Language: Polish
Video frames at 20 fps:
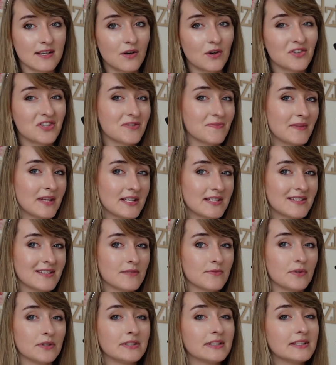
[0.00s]
15-18
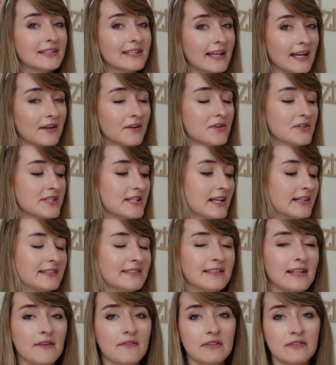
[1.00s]
zł i jakoś tak
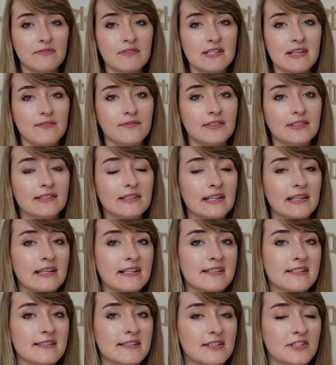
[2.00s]
nawet widziałam w
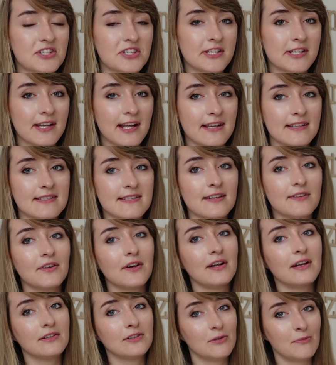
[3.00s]
internecie za 13, no
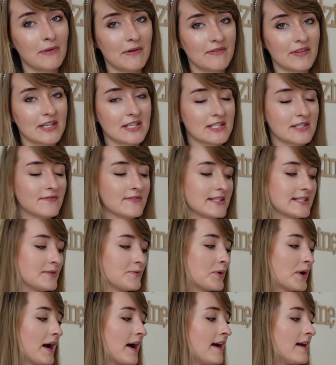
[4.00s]
ale to pewnie jeszcze
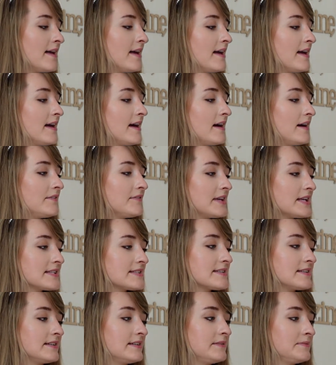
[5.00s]
wysyłka.
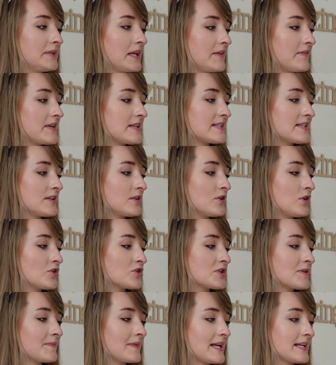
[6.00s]
Więc e, mniej więcej do
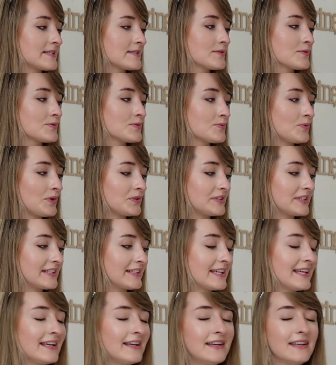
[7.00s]
18 zł
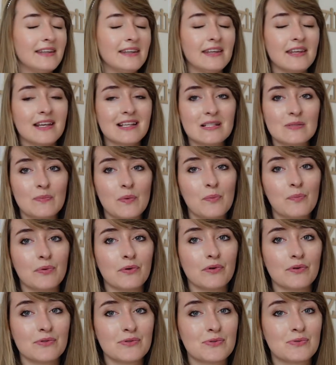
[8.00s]
jest po
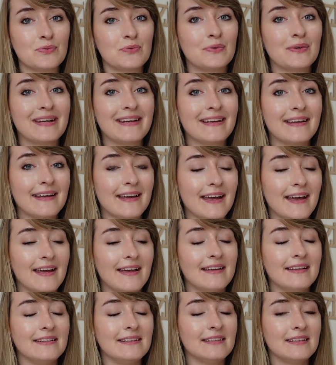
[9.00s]
prostu
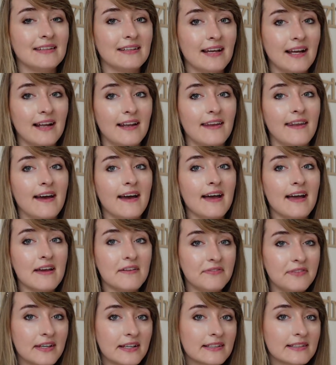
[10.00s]
genialna.
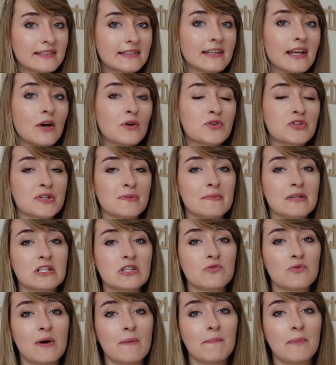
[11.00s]
Efekt ja już
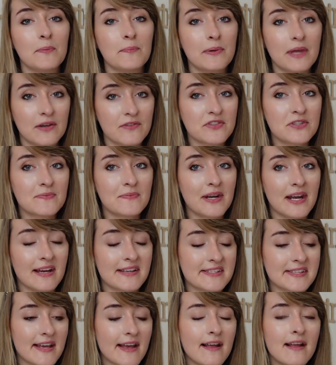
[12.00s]
zobaczyłam po pierwszym
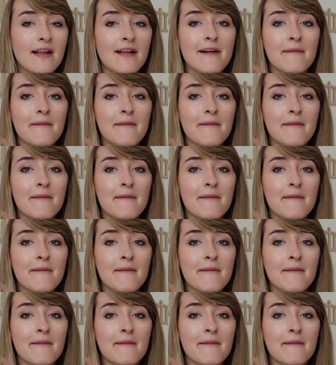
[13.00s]
razie.